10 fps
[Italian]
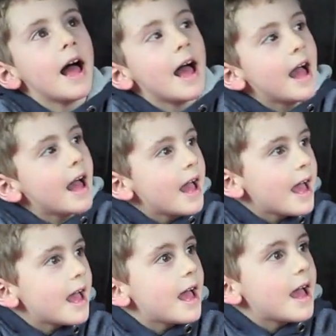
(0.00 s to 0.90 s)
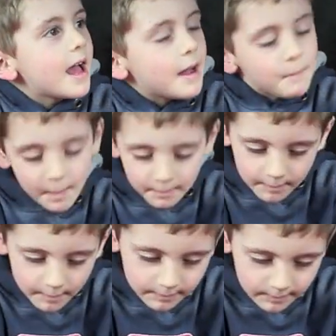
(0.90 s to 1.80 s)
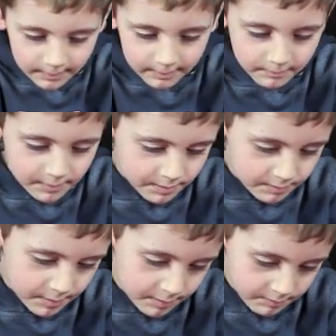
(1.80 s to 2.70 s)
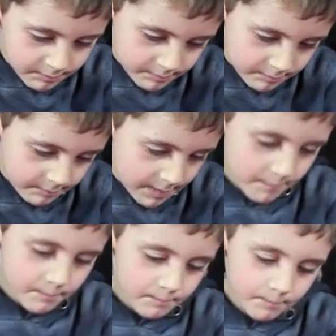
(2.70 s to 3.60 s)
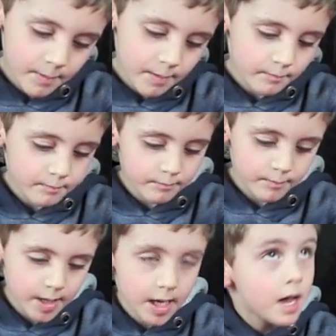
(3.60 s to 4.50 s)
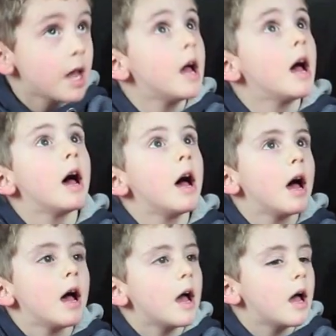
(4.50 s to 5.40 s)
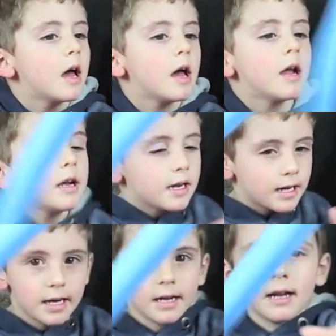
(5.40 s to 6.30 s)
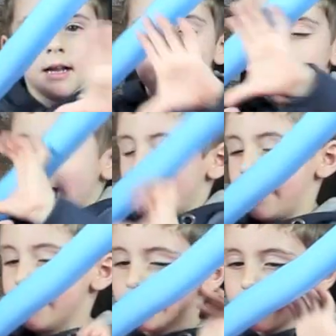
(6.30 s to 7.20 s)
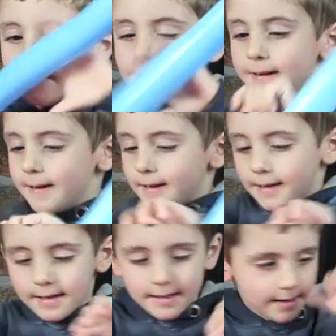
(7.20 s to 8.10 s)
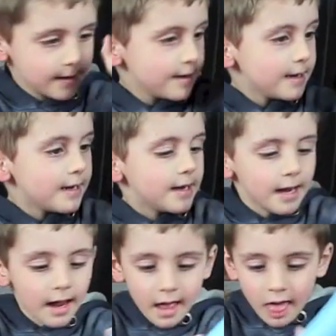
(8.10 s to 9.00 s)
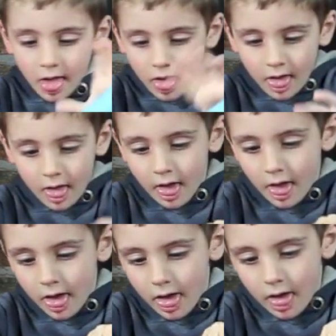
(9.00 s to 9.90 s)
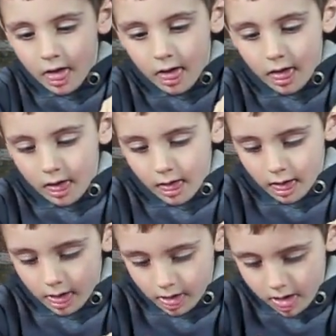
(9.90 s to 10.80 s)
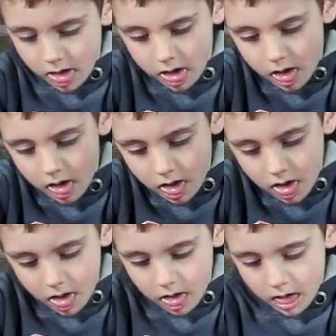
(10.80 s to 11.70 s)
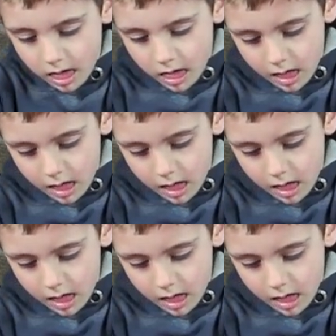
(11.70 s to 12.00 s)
e gli lasciamo giusto lo spazio di una guanciotta questo lo facciamo su, in questo punto qui alla stessa distanza facciamo una torsione e prendiamo e la giriamo